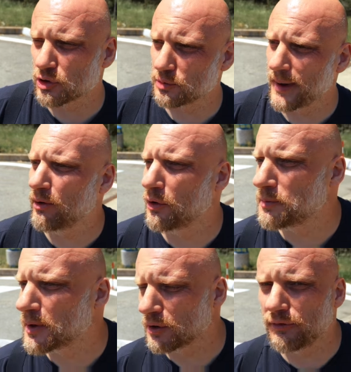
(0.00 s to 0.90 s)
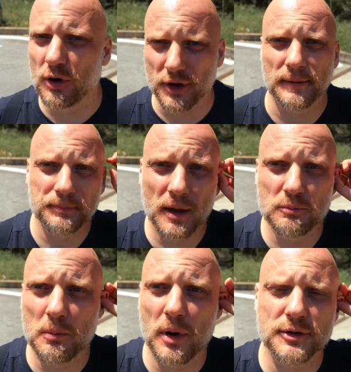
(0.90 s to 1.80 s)
szumiało w mikrofonie.
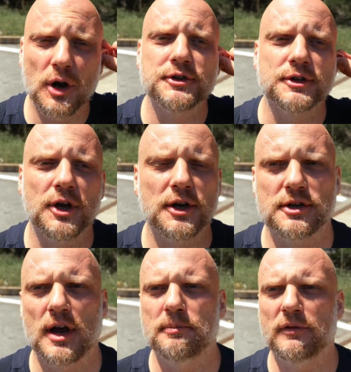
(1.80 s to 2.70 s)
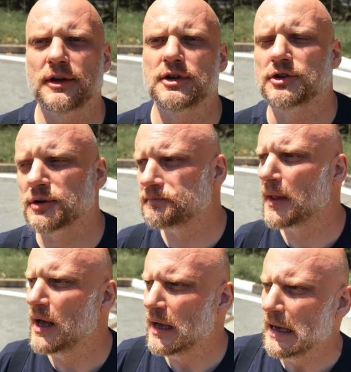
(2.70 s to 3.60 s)
Bo moi drodzy, coś chciałem powiedzieć.
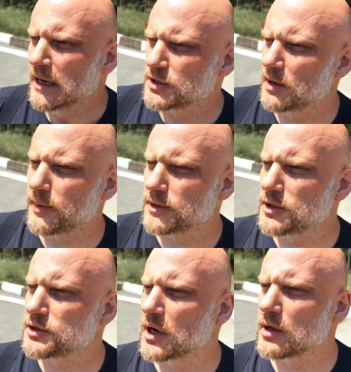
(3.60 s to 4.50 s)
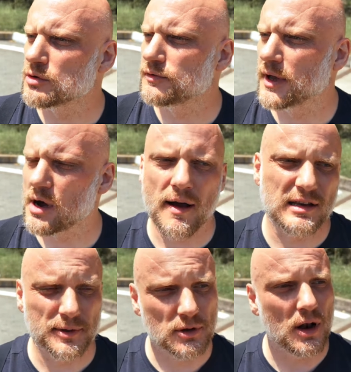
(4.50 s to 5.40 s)
Chciałem powiedzieć, że już wyjechałem
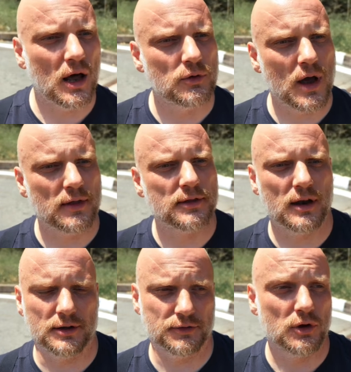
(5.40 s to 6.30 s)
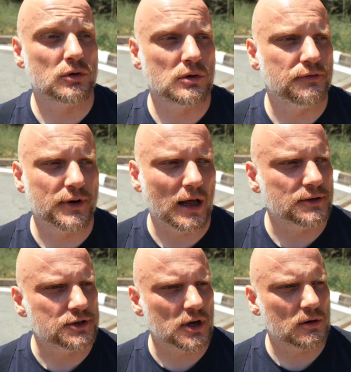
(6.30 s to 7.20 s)
z Mediolanu, jadę teraz w kierunku
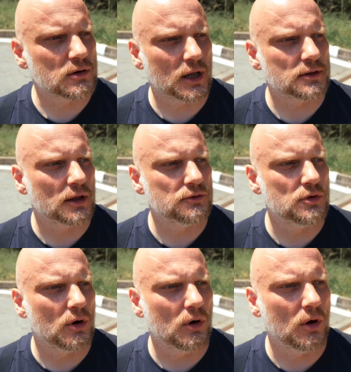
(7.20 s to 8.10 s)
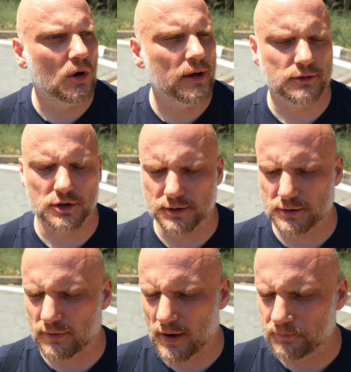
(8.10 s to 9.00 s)
Francji, a konkretnie do, jak to się
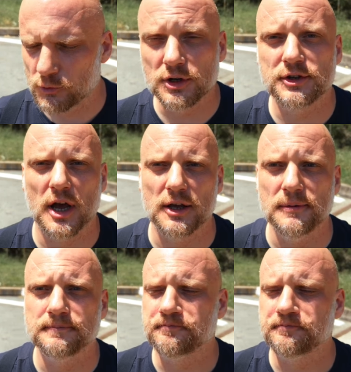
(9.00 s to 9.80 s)
nazywa, do Nicei,